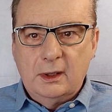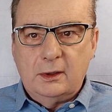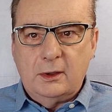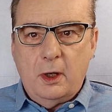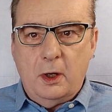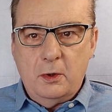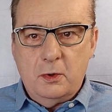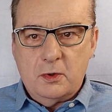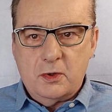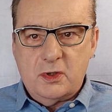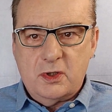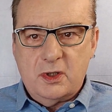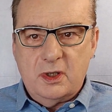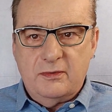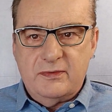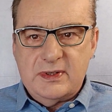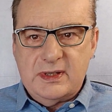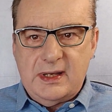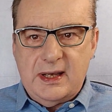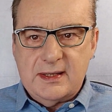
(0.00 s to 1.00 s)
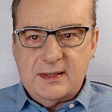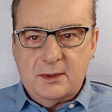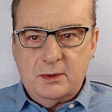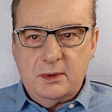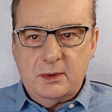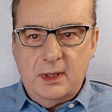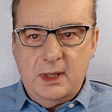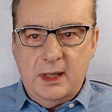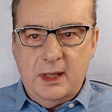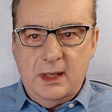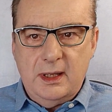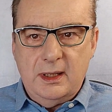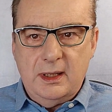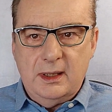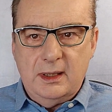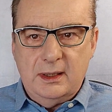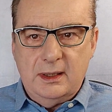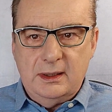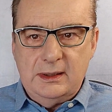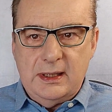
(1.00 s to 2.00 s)
to już wskazuje
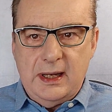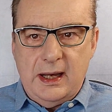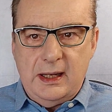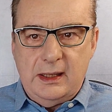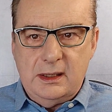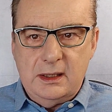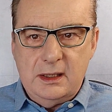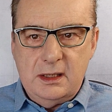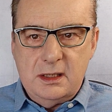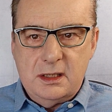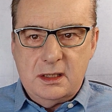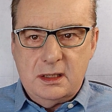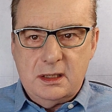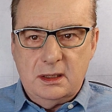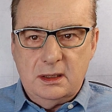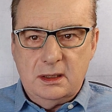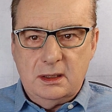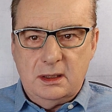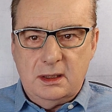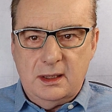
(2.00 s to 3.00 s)
jakiś y,